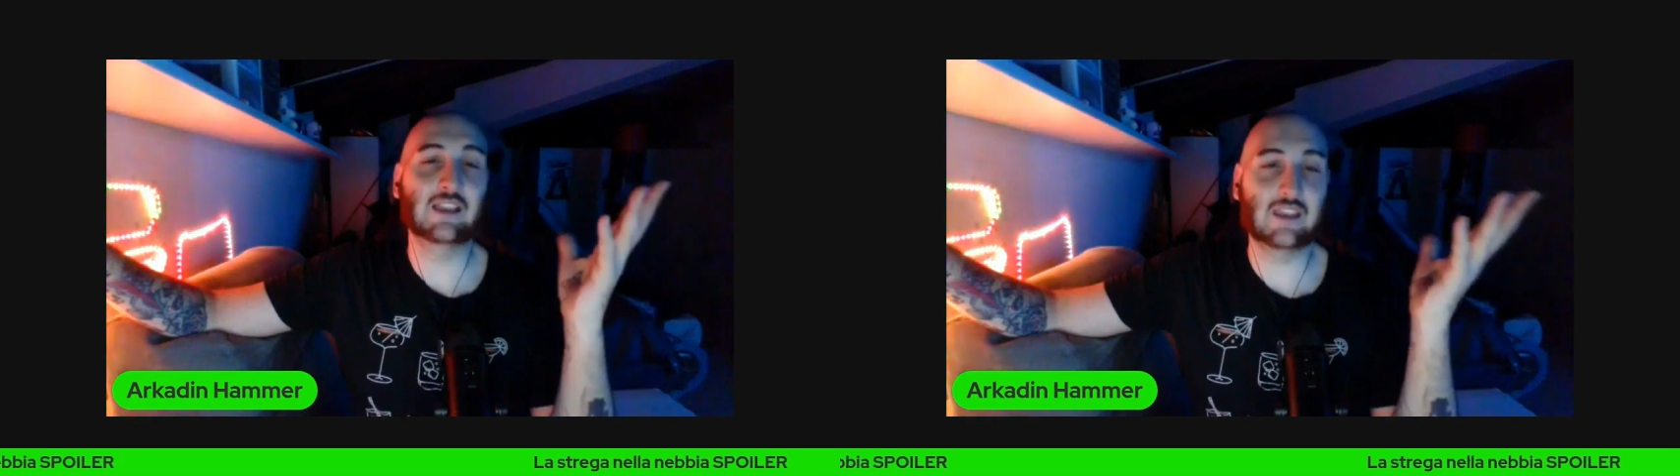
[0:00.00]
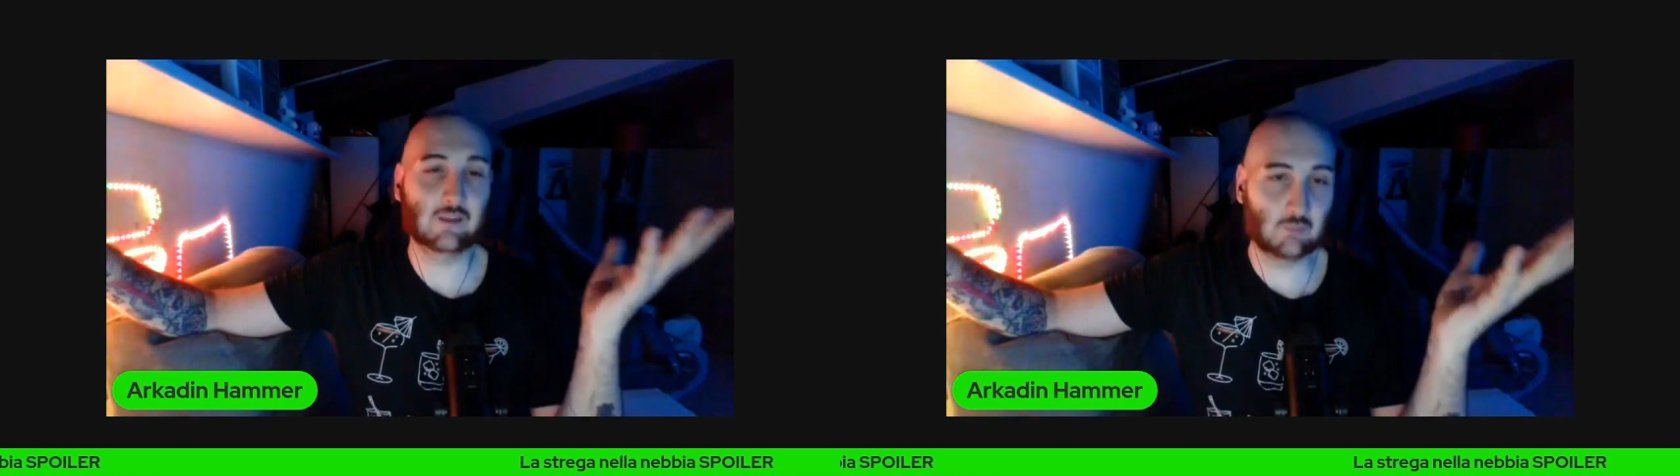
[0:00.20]

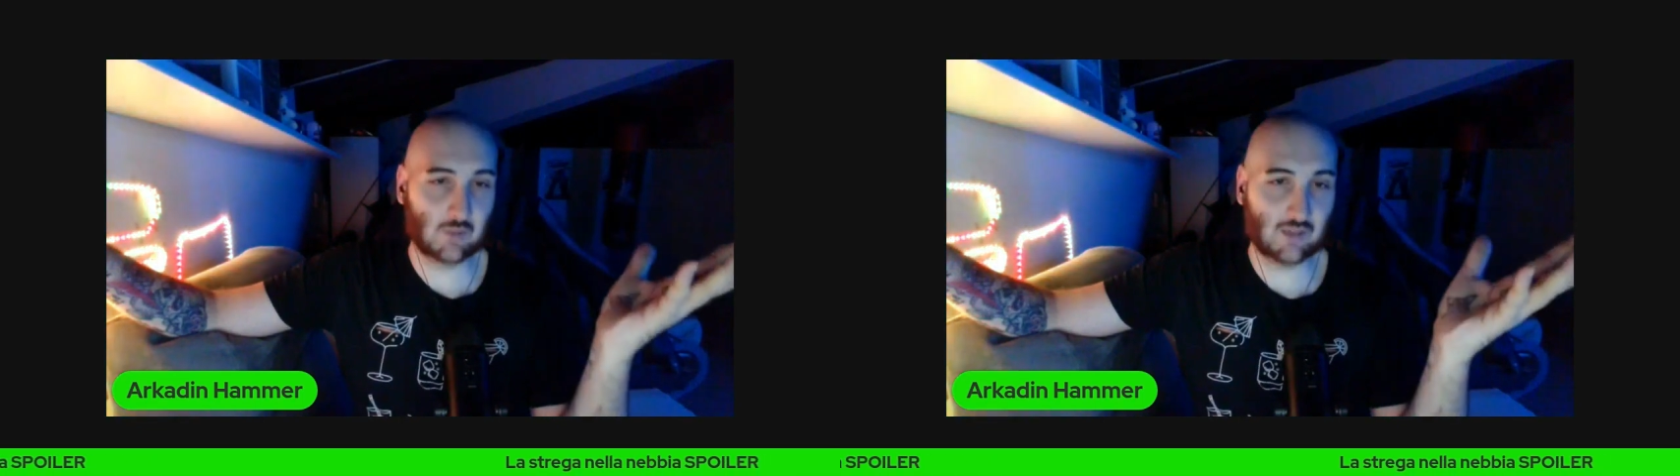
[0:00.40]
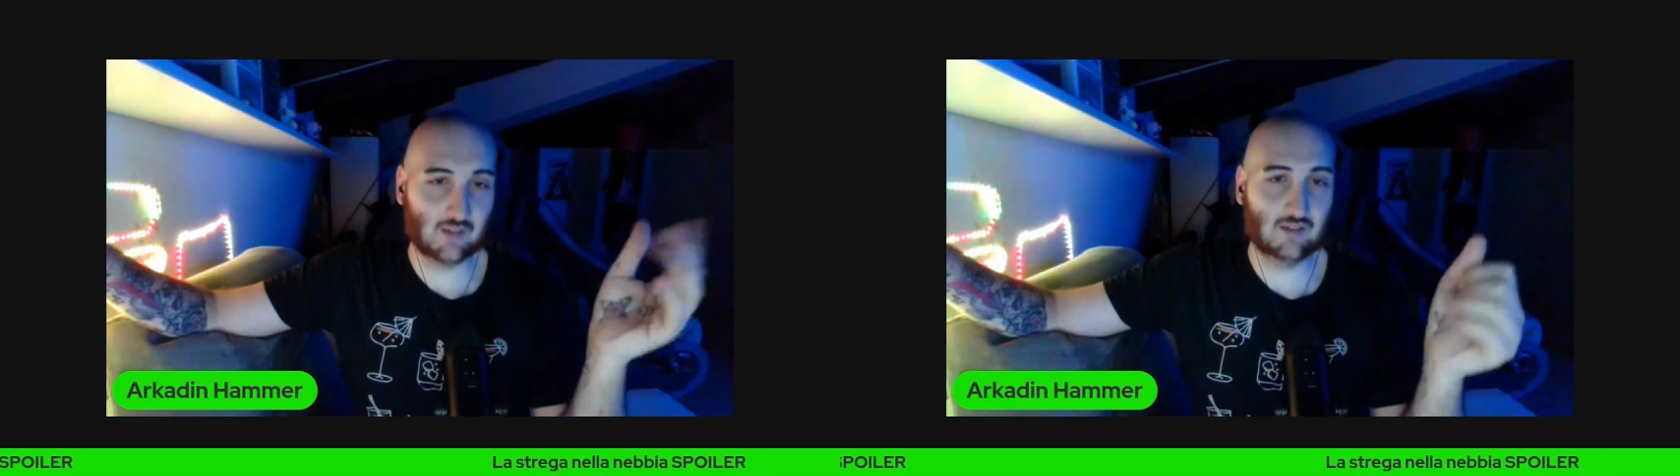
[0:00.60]

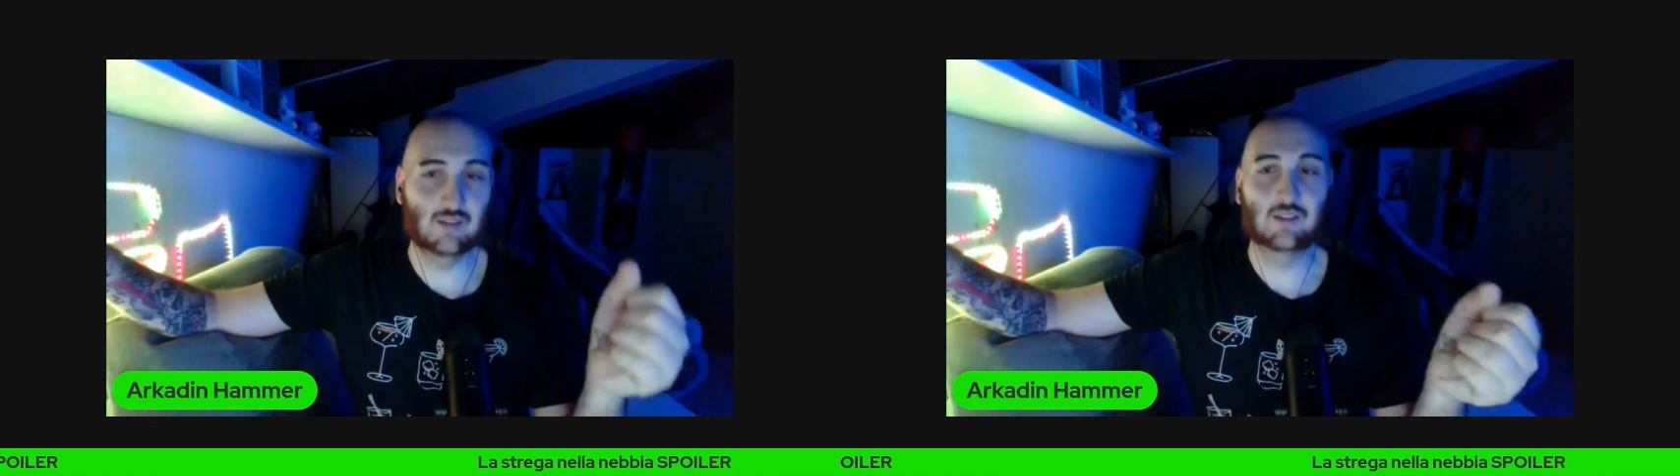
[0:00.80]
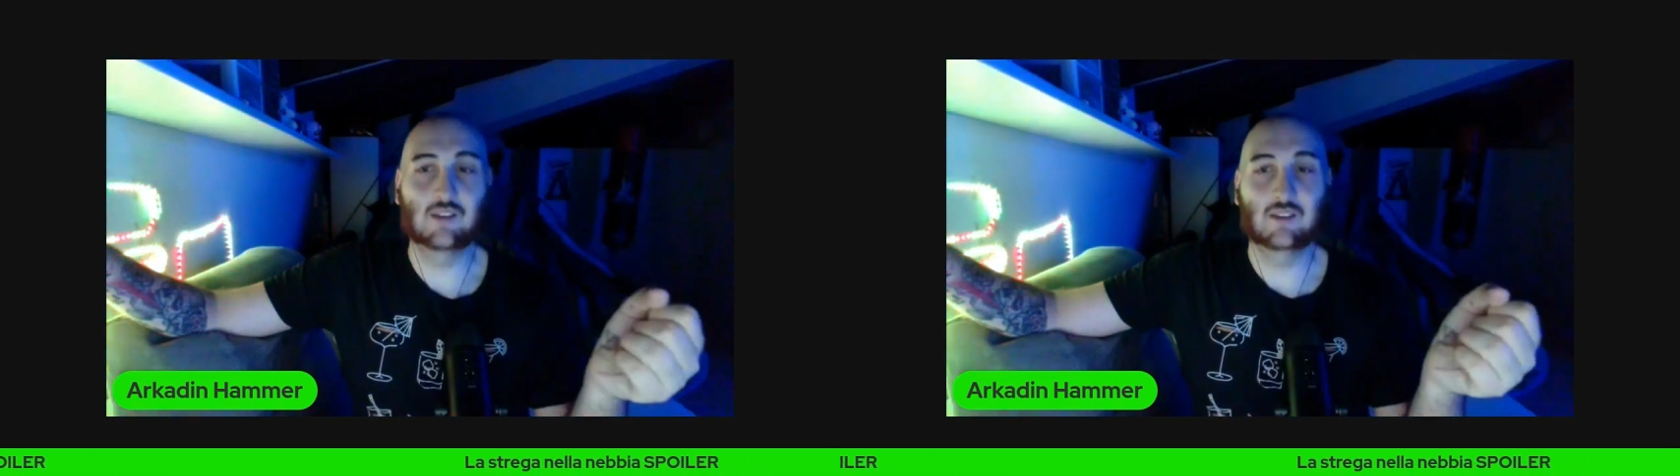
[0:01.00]
nebbia
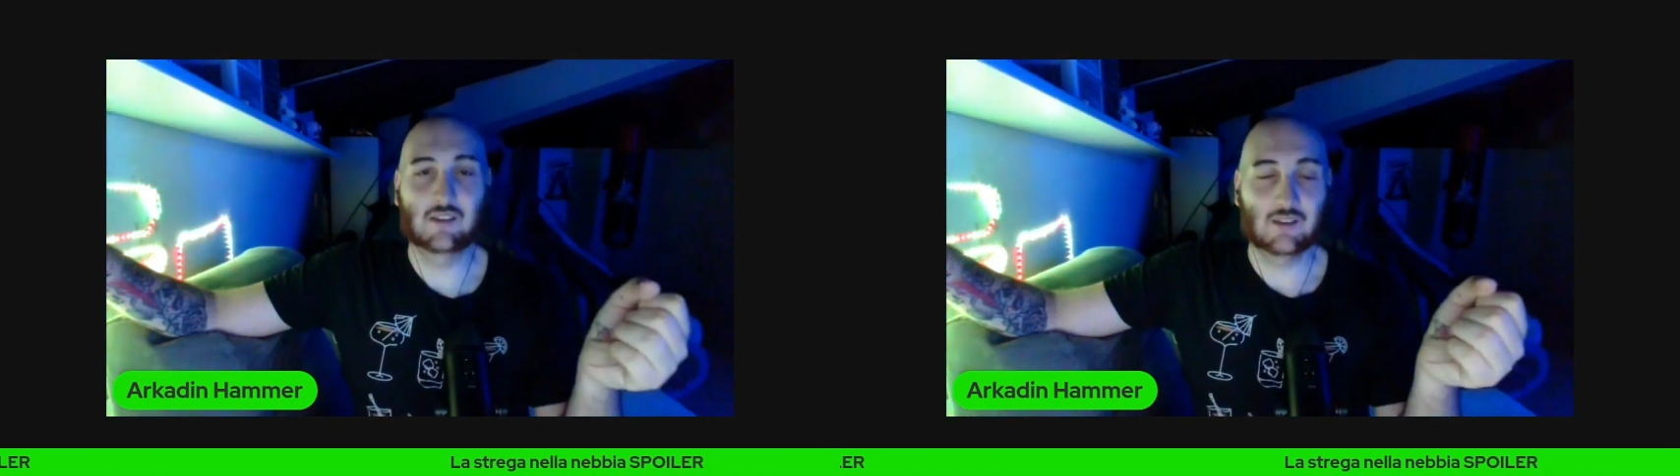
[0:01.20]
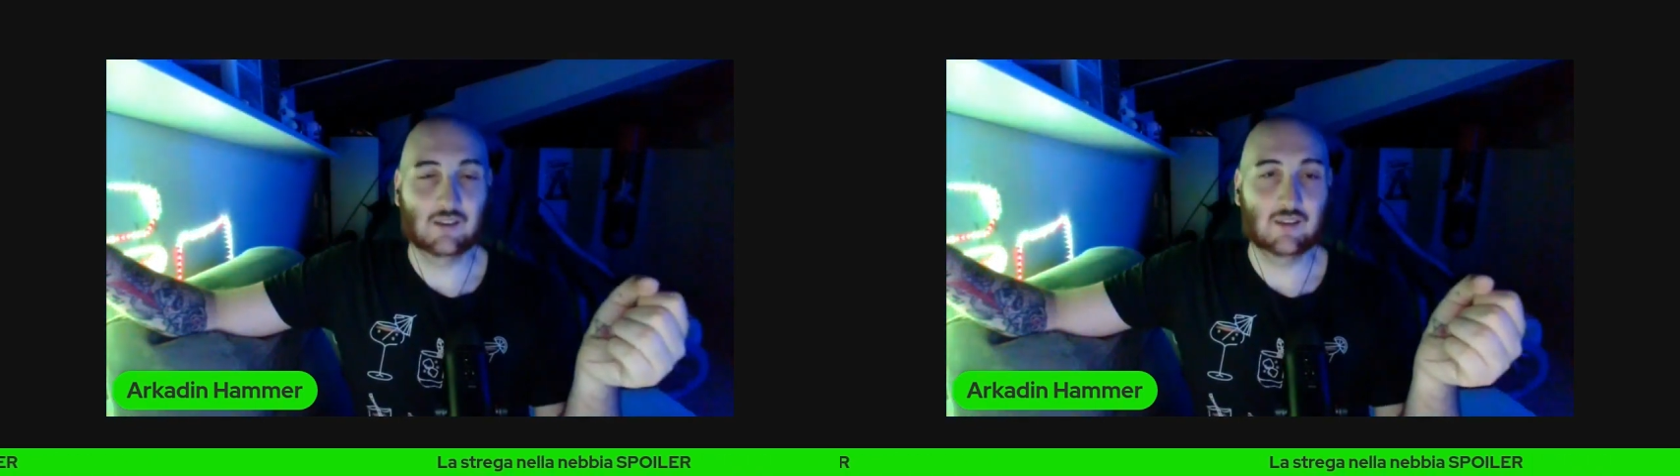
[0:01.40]

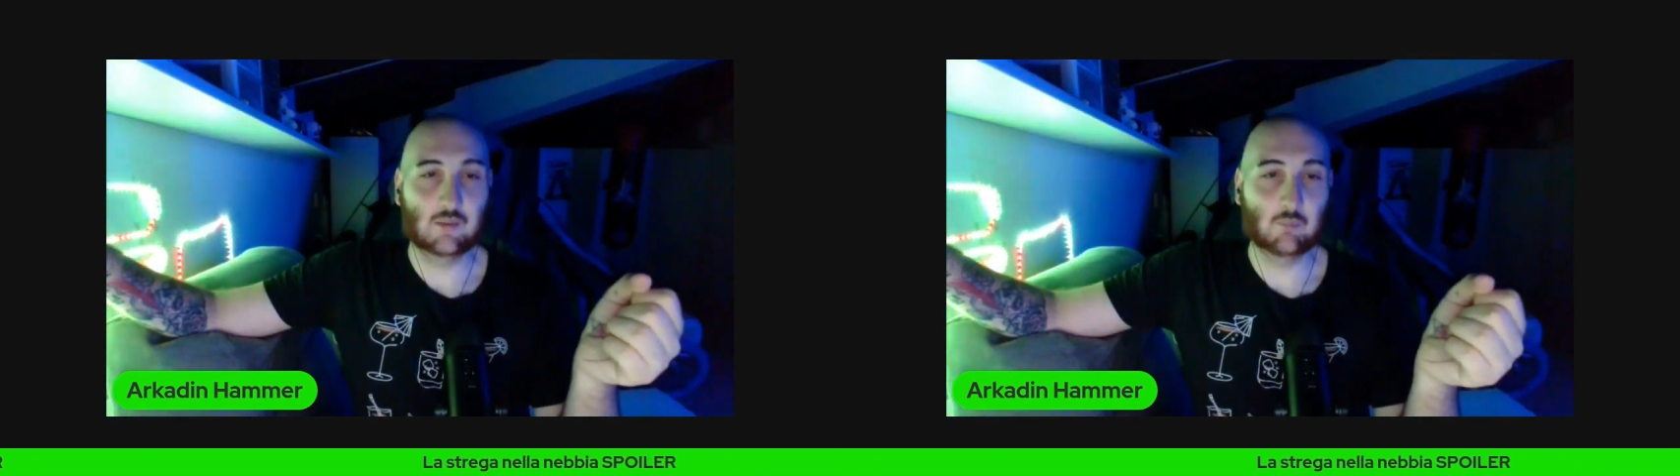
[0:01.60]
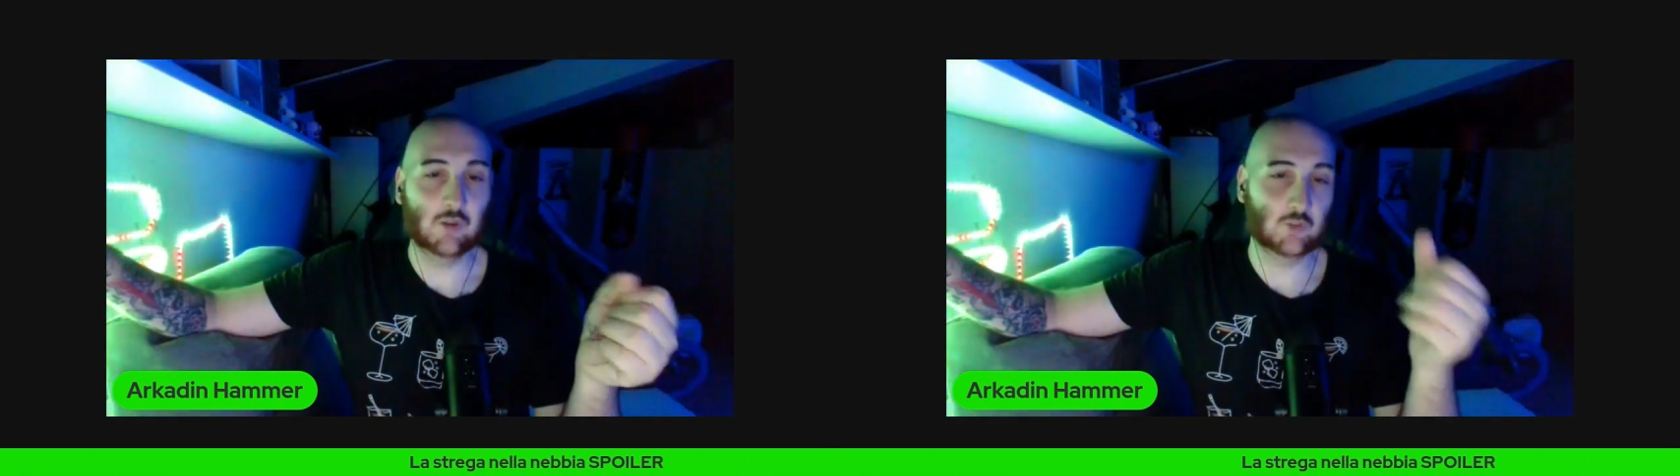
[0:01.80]

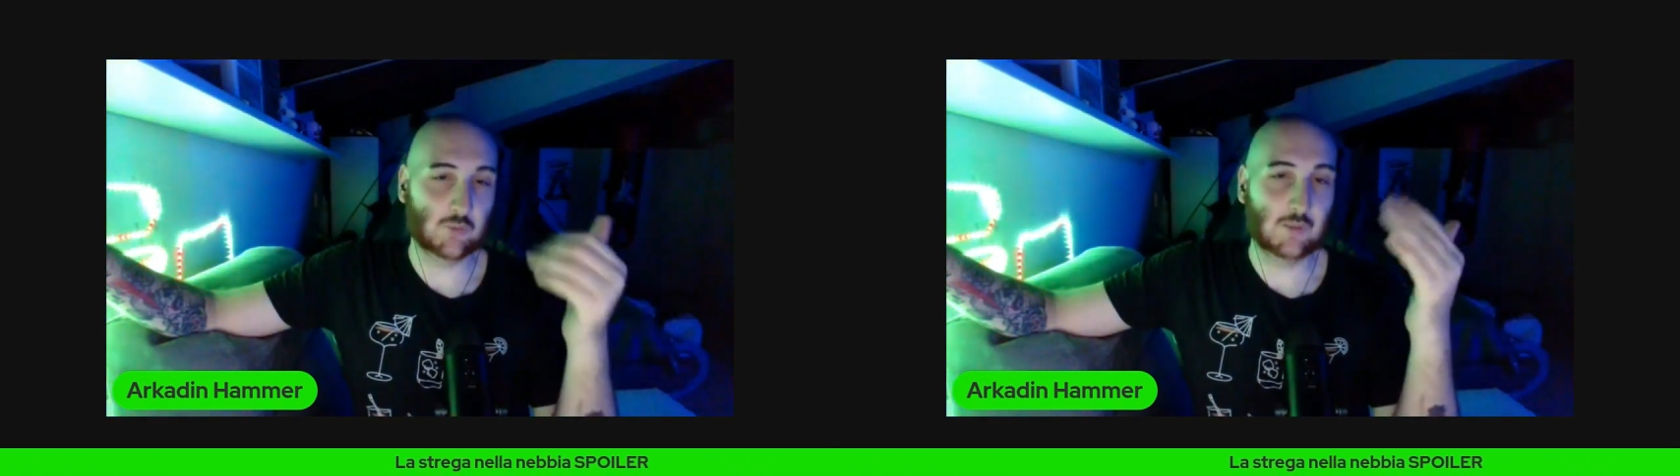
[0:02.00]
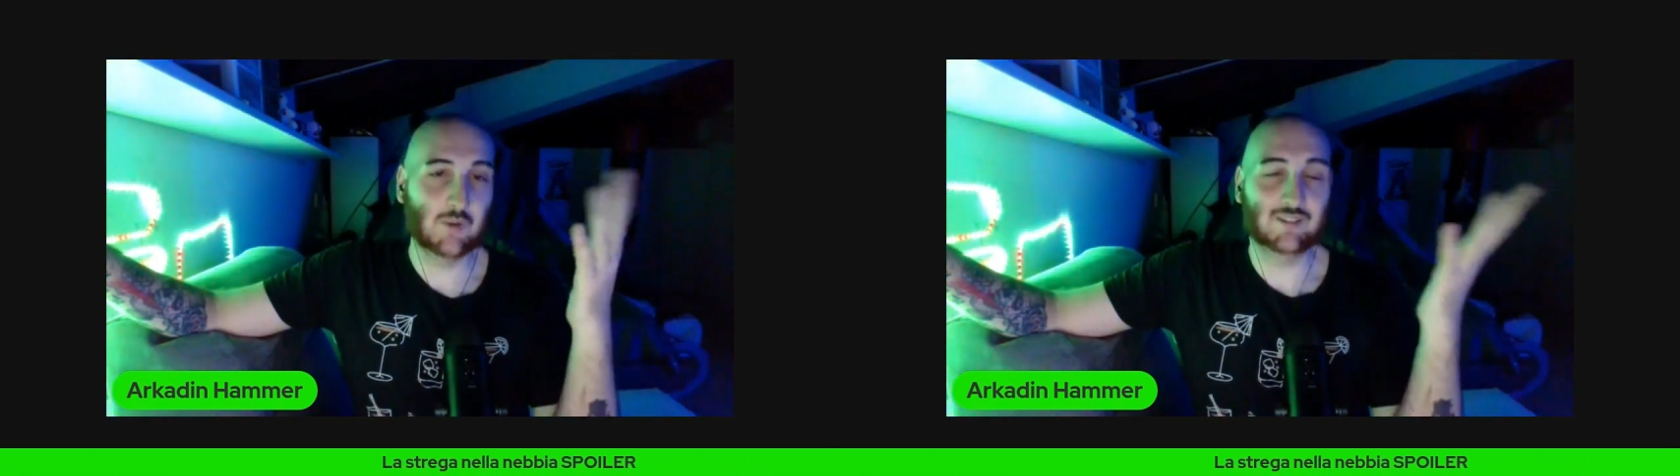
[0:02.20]
che poi scopriamo